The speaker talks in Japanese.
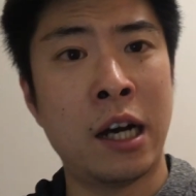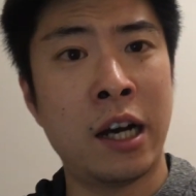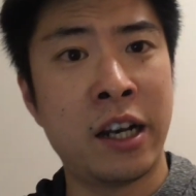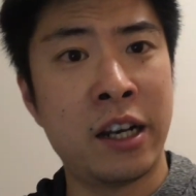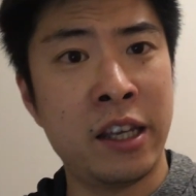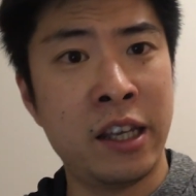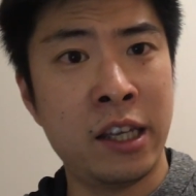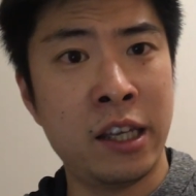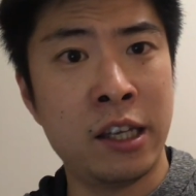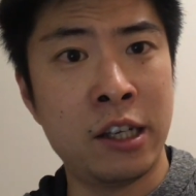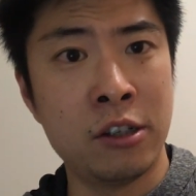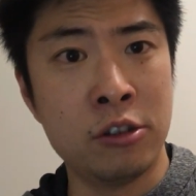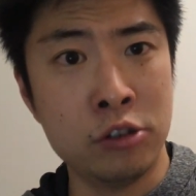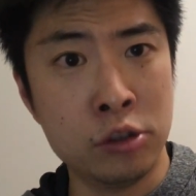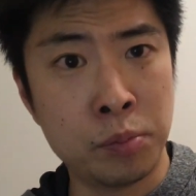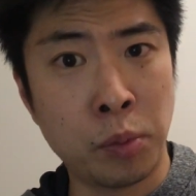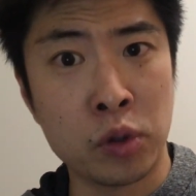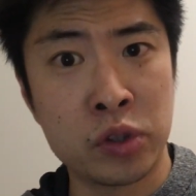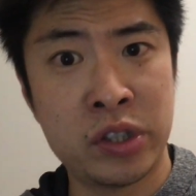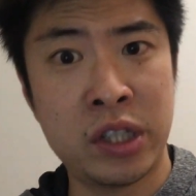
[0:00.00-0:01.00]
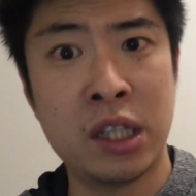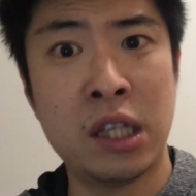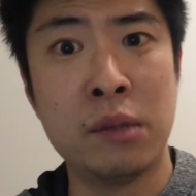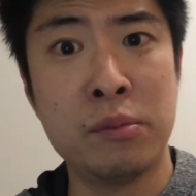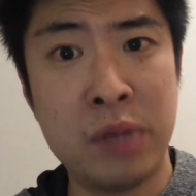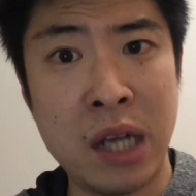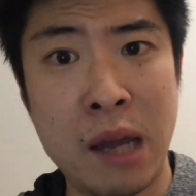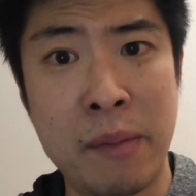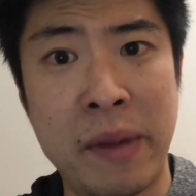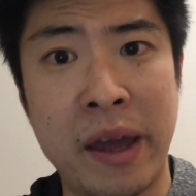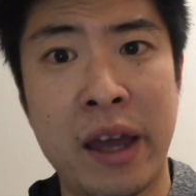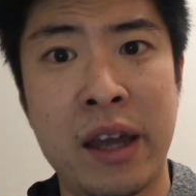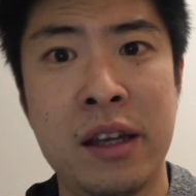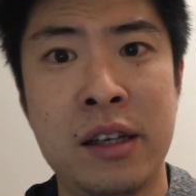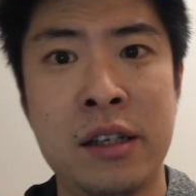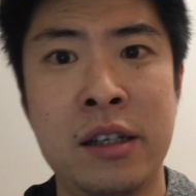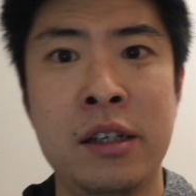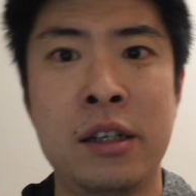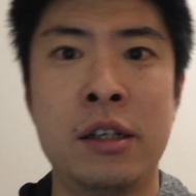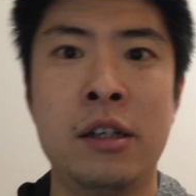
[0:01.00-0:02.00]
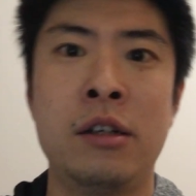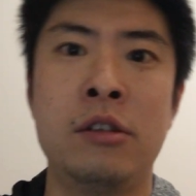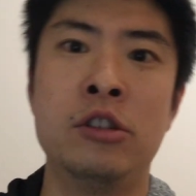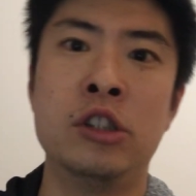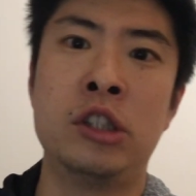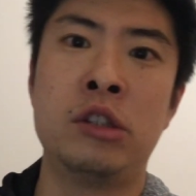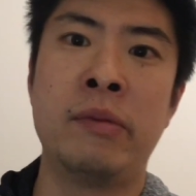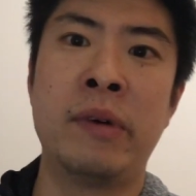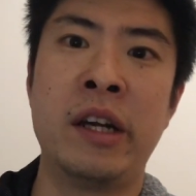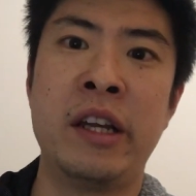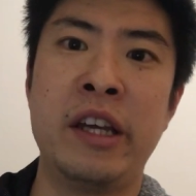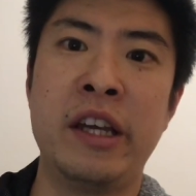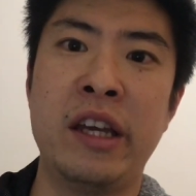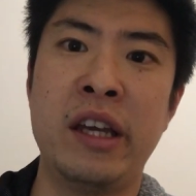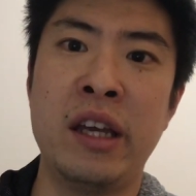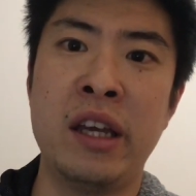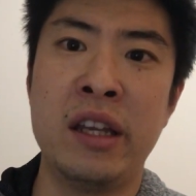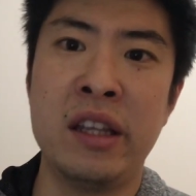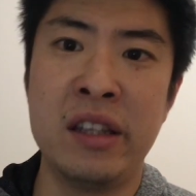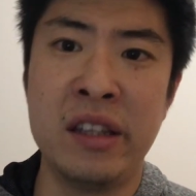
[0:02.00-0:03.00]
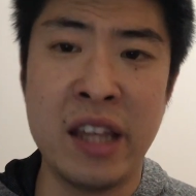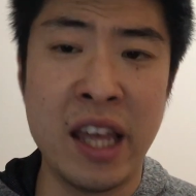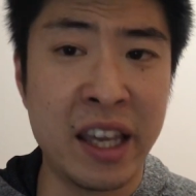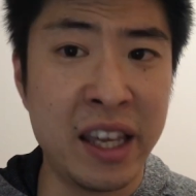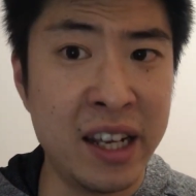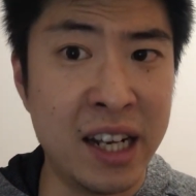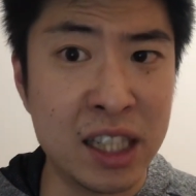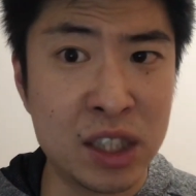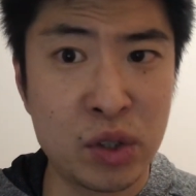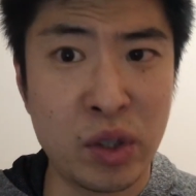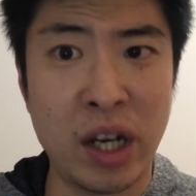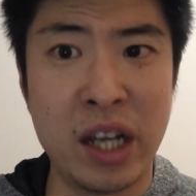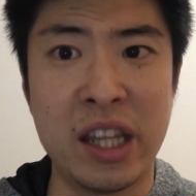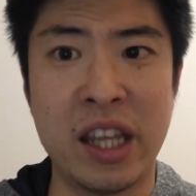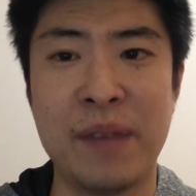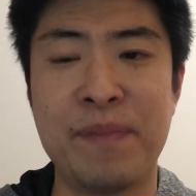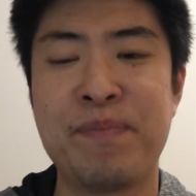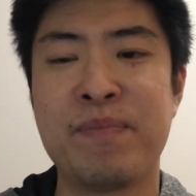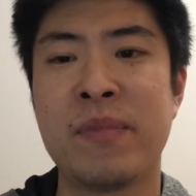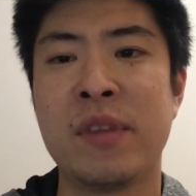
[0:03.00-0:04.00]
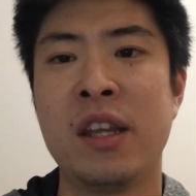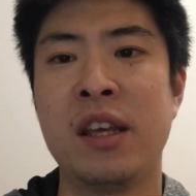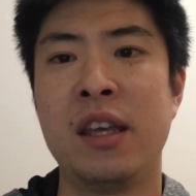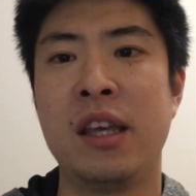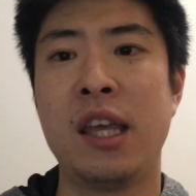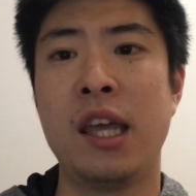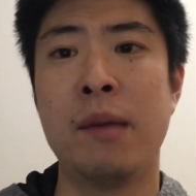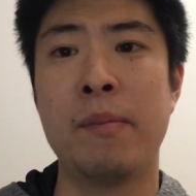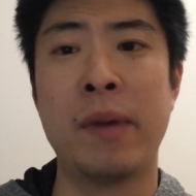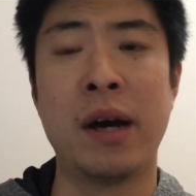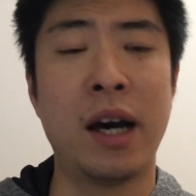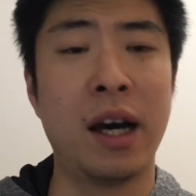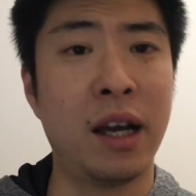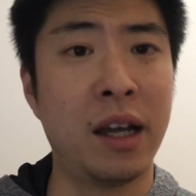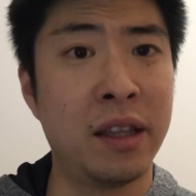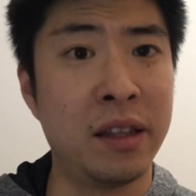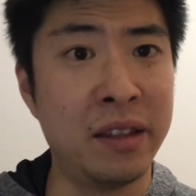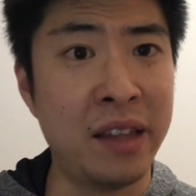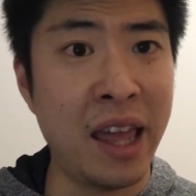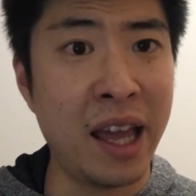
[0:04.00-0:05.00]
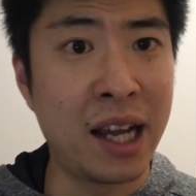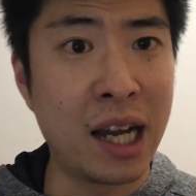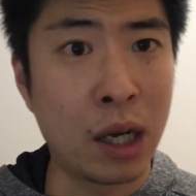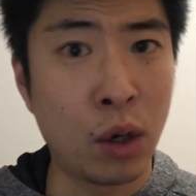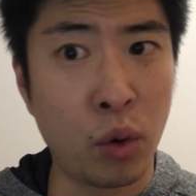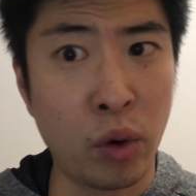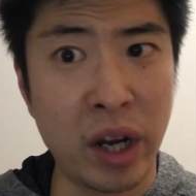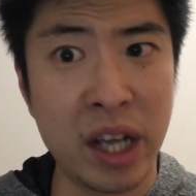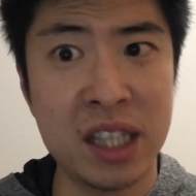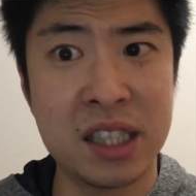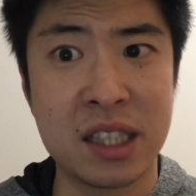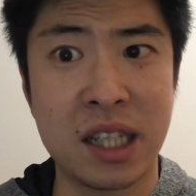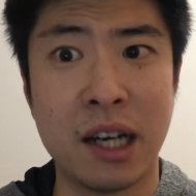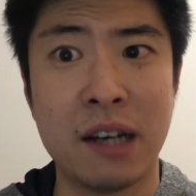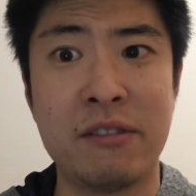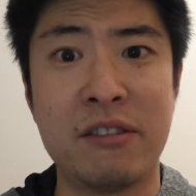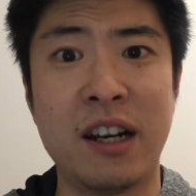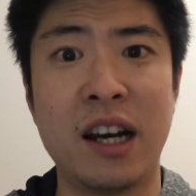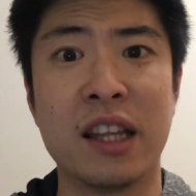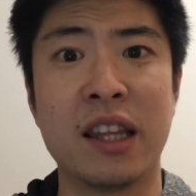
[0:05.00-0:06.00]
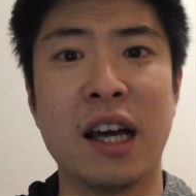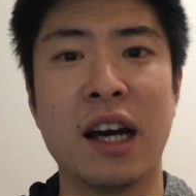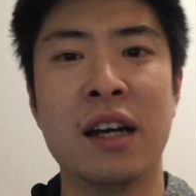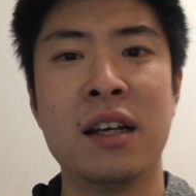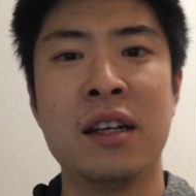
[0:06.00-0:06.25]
アリウポスレネブレメウストバリネキレストランに今ネカこれイすかフラ